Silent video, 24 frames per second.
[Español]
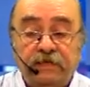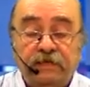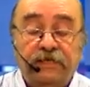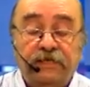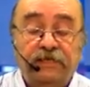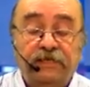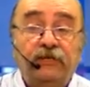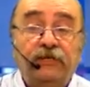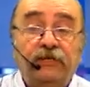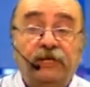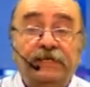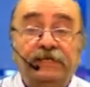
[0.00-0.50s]

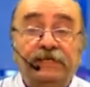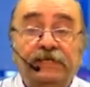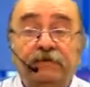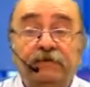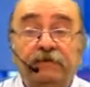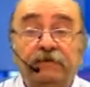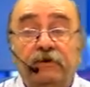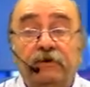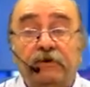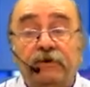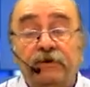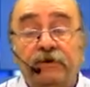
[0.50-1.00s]
sesiones
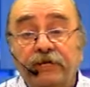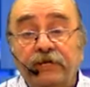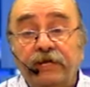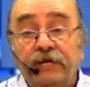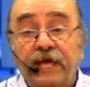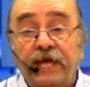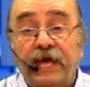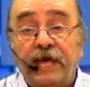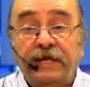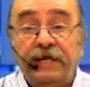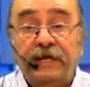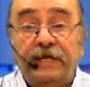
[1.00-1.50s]

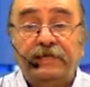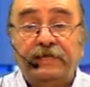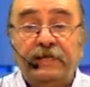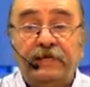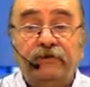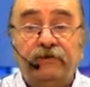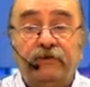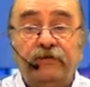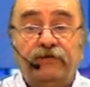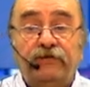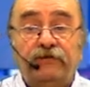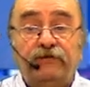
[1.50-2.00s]
ordinarias,
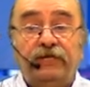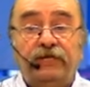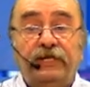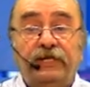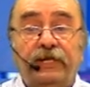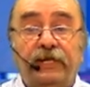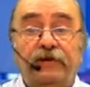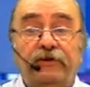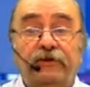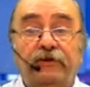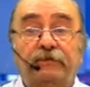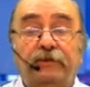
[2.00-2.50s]
algo que
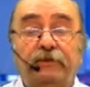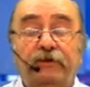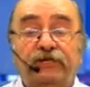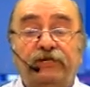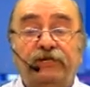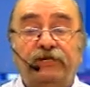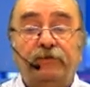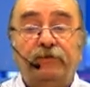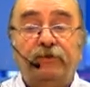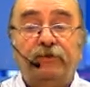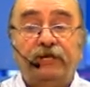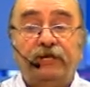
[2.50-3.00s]
sucederá en los
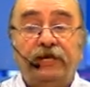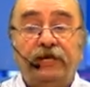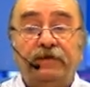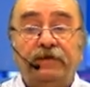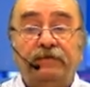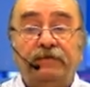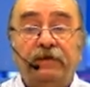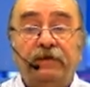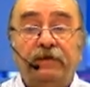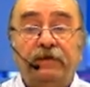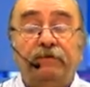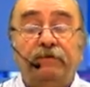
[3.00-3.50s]
próximos días.